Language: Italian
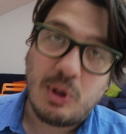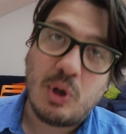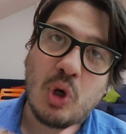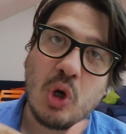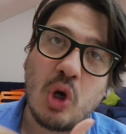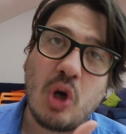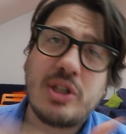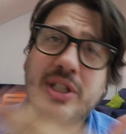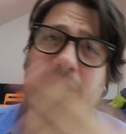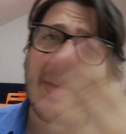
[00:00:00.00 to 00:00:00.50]

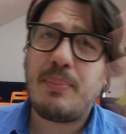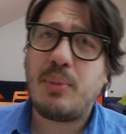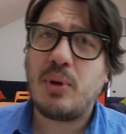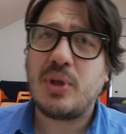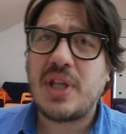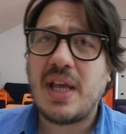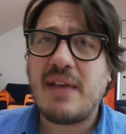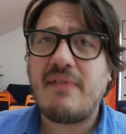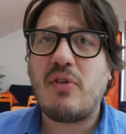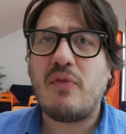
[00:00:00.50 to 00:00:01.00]
Cosa
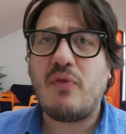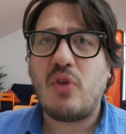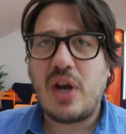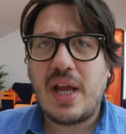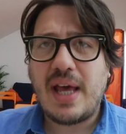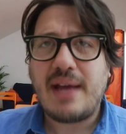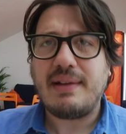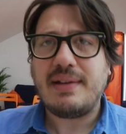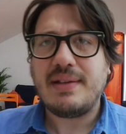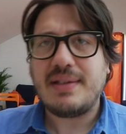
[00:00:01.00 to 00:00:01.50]
potevo
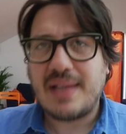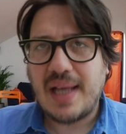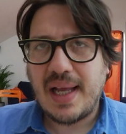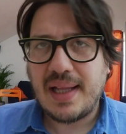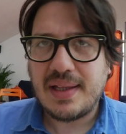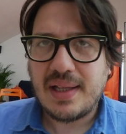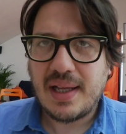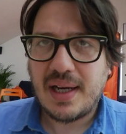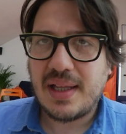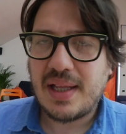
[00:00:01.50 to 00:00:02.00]
voler
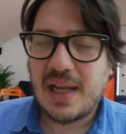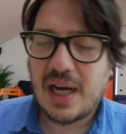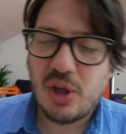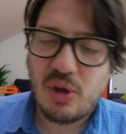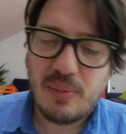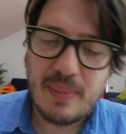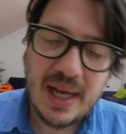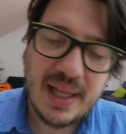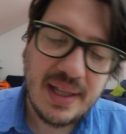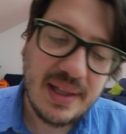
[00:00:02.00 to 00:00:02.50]
intendere dalla
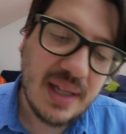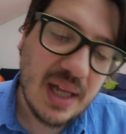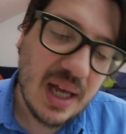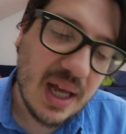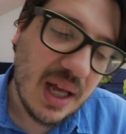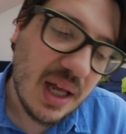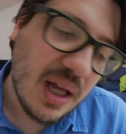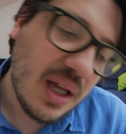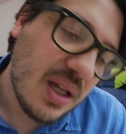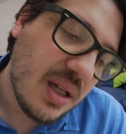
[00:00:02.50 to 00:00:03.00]

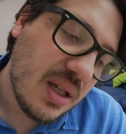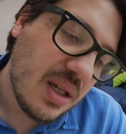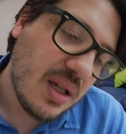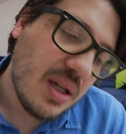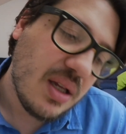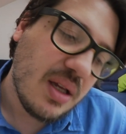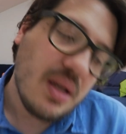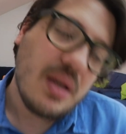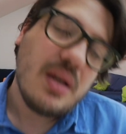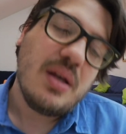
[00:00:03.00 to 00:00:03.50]
domanda
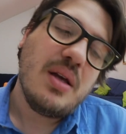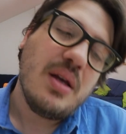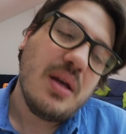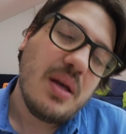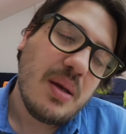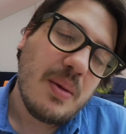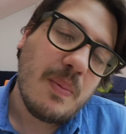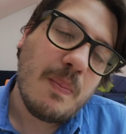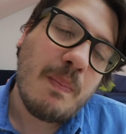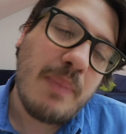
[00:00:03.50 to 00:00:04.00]

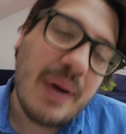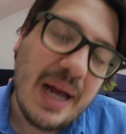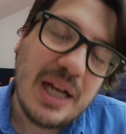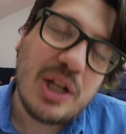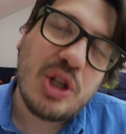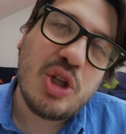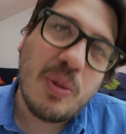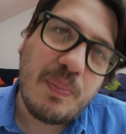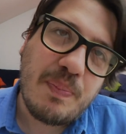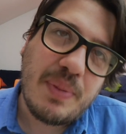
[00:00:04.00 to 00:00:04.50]
ma il
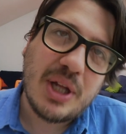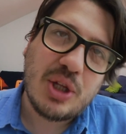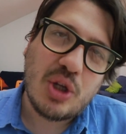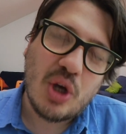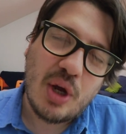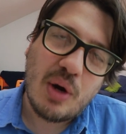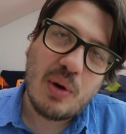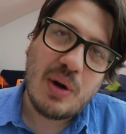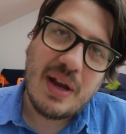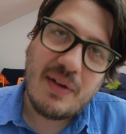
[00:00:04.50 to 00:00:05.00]

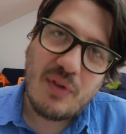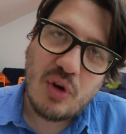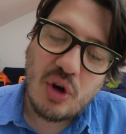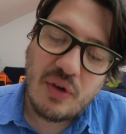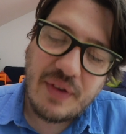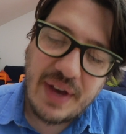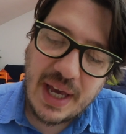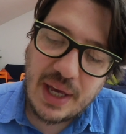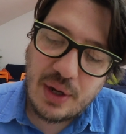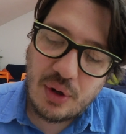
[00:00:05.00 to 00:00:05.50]
doppiatore è un lavoro
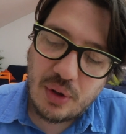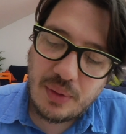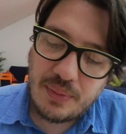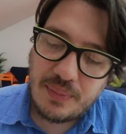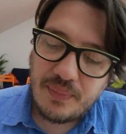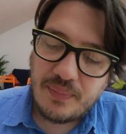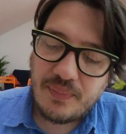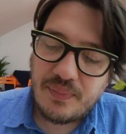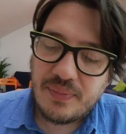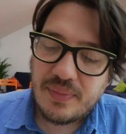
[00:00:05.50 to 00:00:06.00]

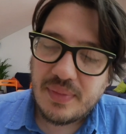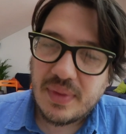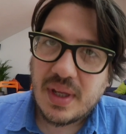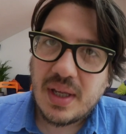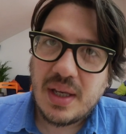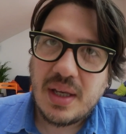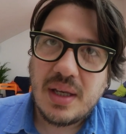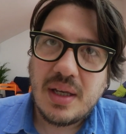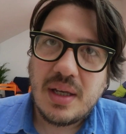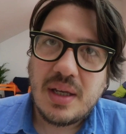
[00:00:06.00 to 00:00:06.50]
vero?
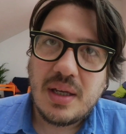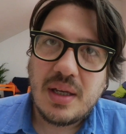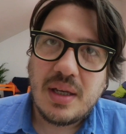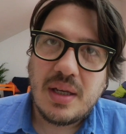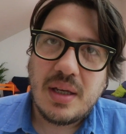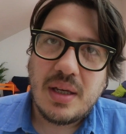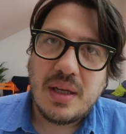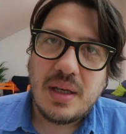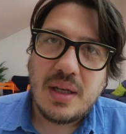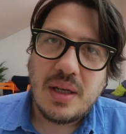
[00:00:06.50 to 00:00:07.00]

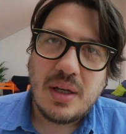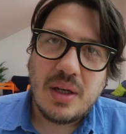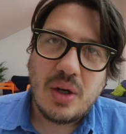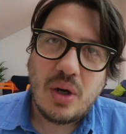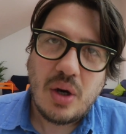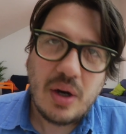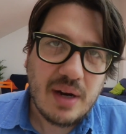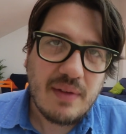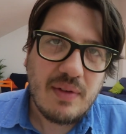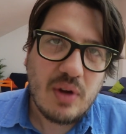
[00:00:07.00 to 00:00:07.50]

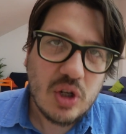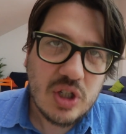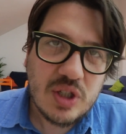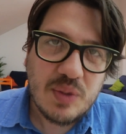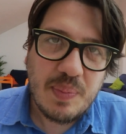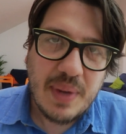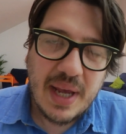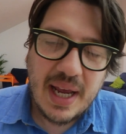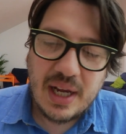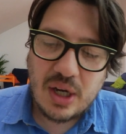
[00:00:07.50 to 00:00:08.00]
Ora ve lo
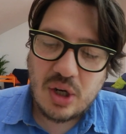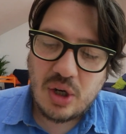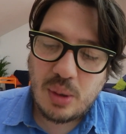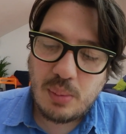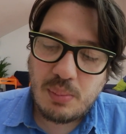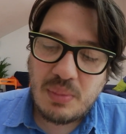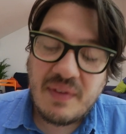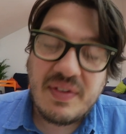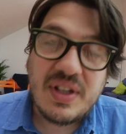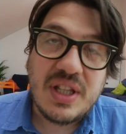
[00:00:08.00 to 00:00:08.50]
spiego,
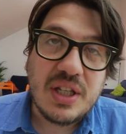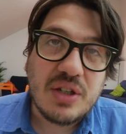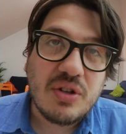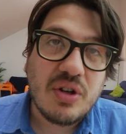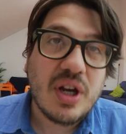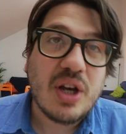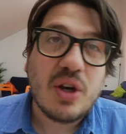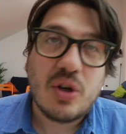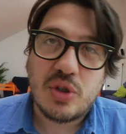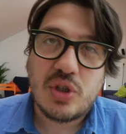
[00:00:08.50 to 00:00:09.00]
ma vi dico
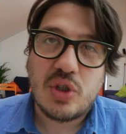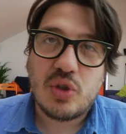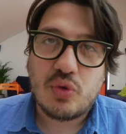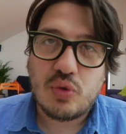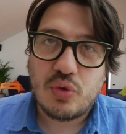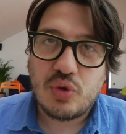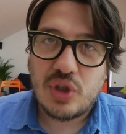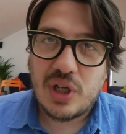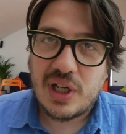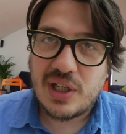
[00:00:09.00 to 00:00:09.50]
che cosa è
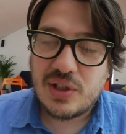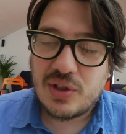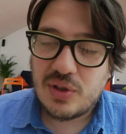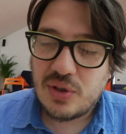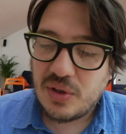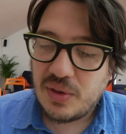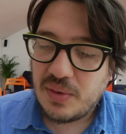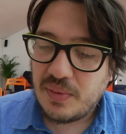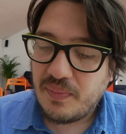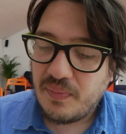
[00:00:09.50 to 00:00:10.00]

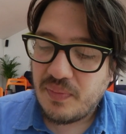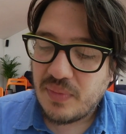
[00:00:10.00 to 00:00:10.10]
successo.